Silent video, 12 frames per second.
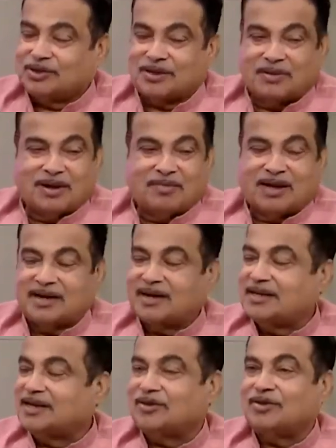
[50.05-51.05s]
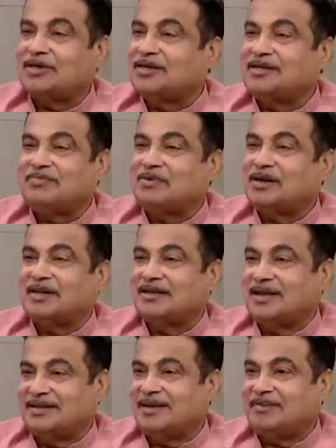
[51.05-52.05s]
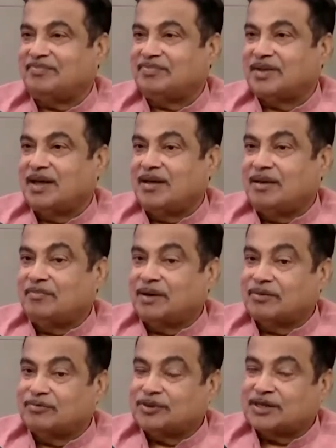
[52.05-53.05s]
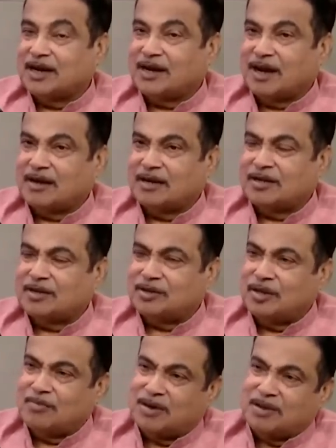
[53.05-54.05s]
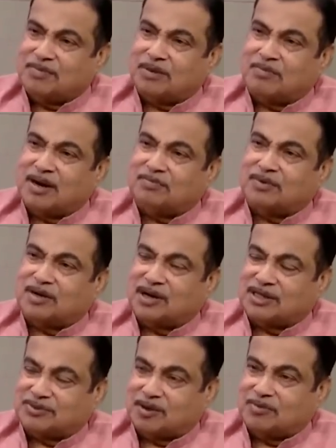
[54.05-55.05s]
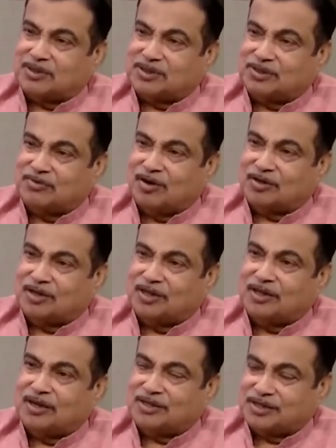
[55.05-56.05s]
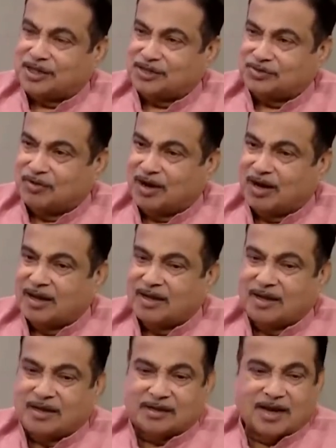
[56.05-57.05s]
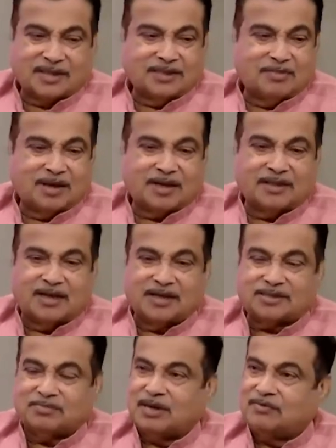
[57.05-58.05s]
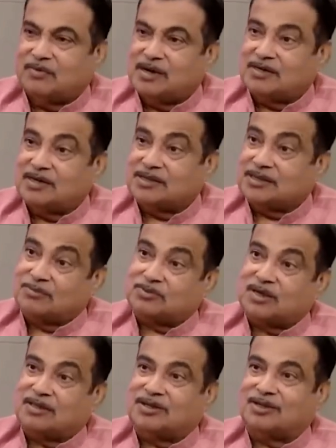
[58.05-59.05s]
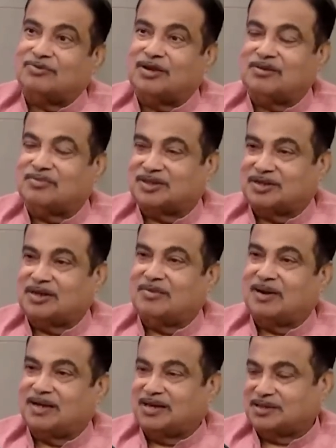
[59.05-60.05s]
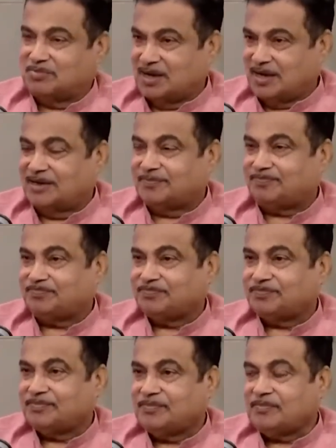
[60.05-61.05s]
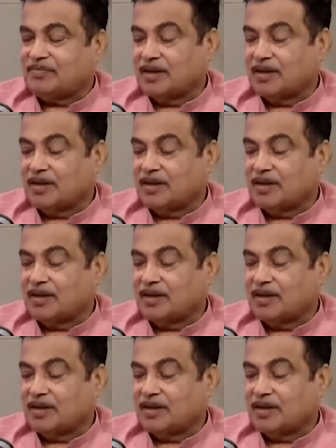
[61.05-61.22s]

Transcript: उस समय हमारे यहाँ टेक्नोलॉजी इतनी प्रगत नहीं थी पर उसके कारण इतने बड़े प्रमाण पर ट्रांसफॉर्मेशन हुआ और धीरे धीरे चेंज हुआ कि आज हमारे देश में वर्ल्ड की सबसे अत्याधुनिक मशीनरी हमारे देश में है हम्म।